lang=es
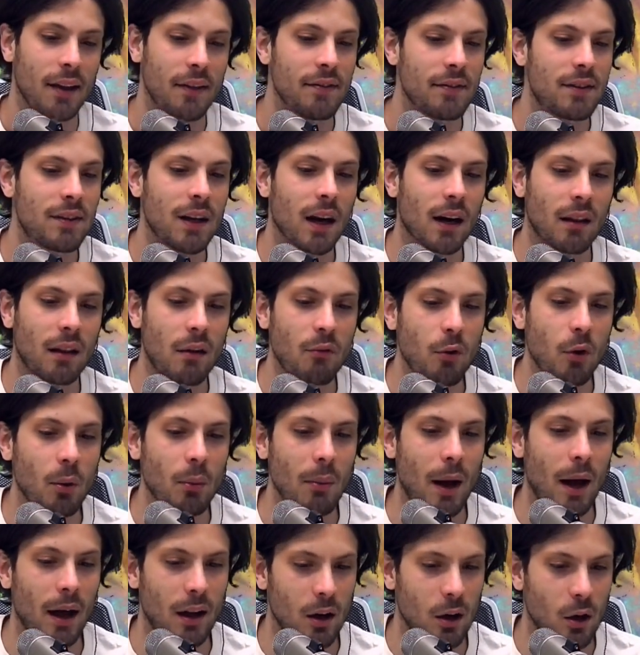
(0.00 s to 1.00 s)
En cierta
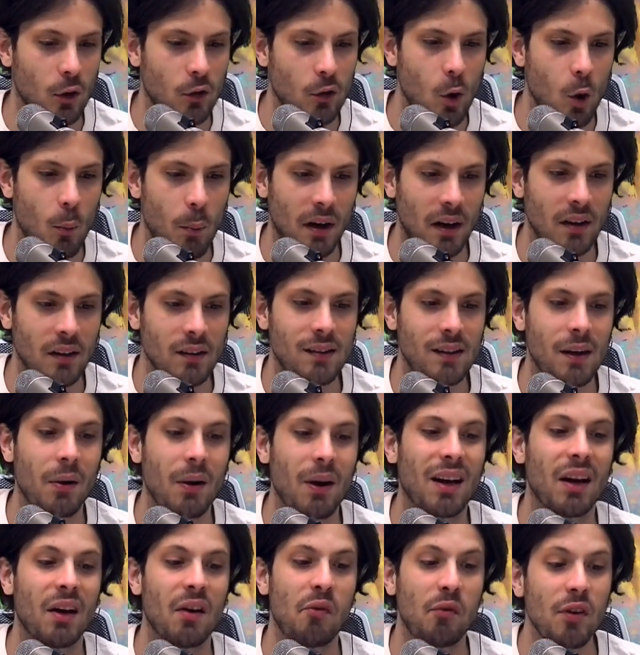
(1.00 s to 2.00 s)
forma, los openings se
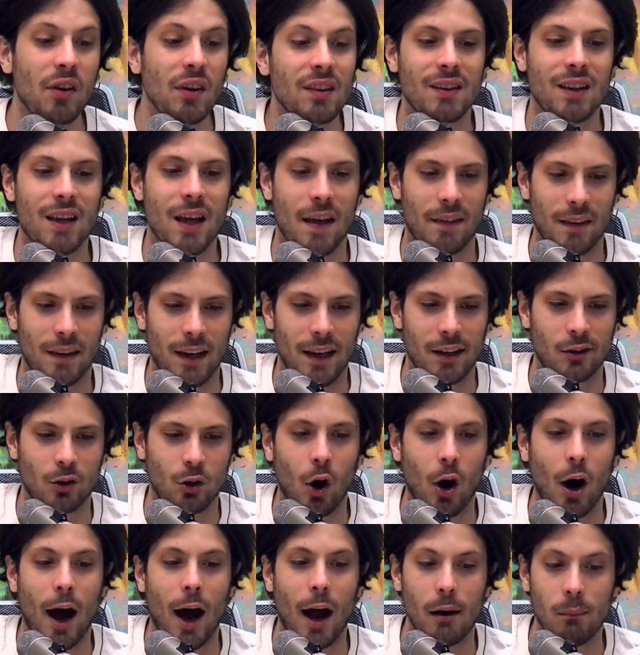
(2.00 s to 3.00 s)
benefician de
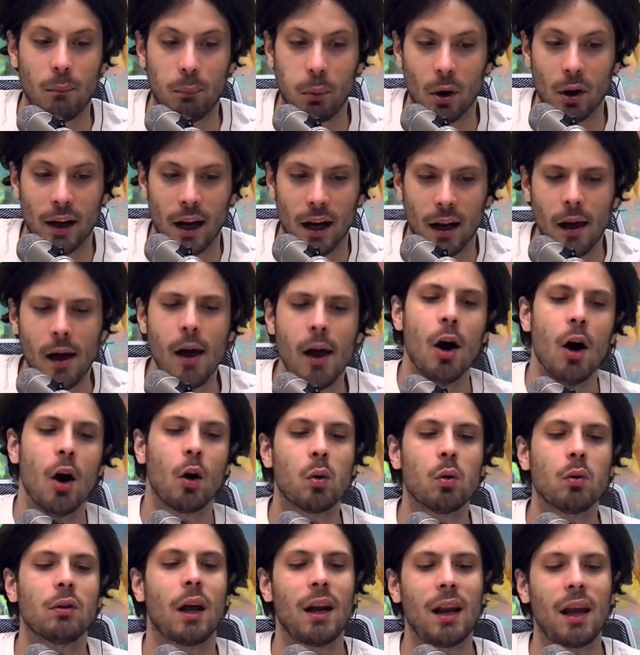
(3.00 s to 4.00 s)
esto al poner
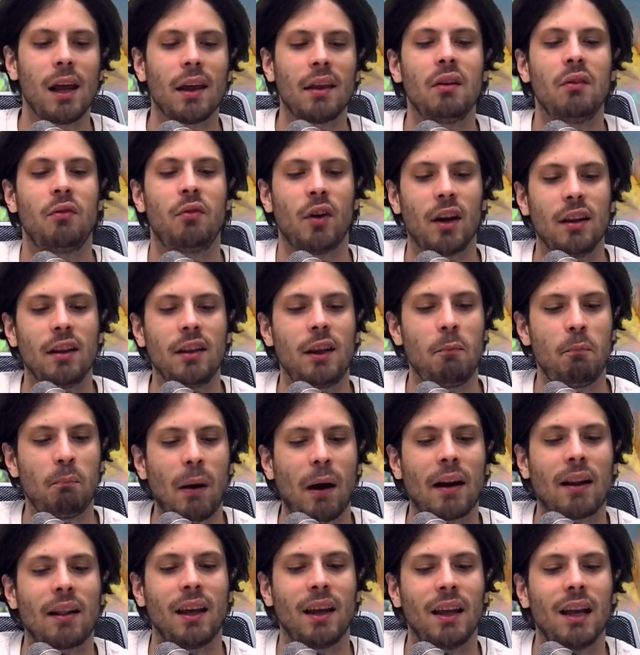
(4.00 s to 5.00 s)
juntas las diferentes
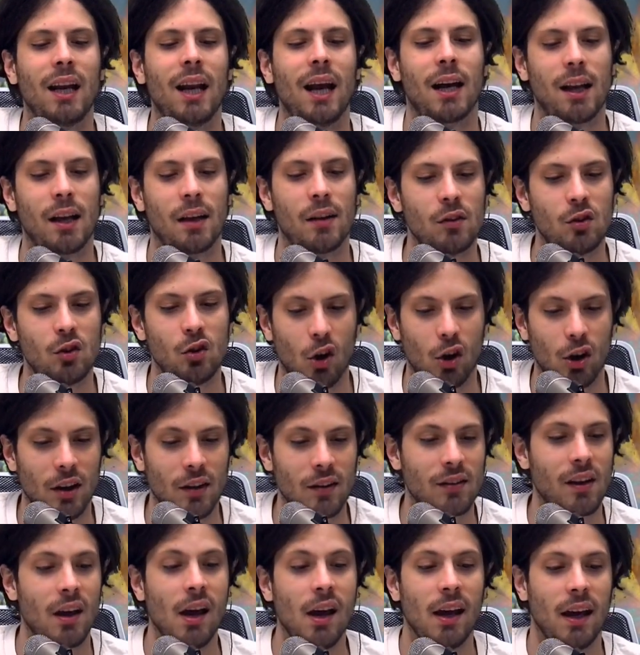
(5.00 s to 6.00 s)
partes de las
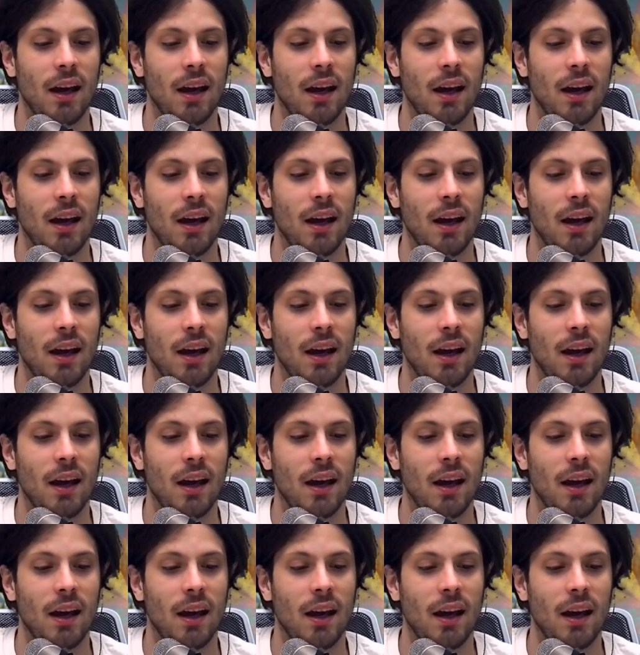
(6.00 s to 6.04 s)
canciones.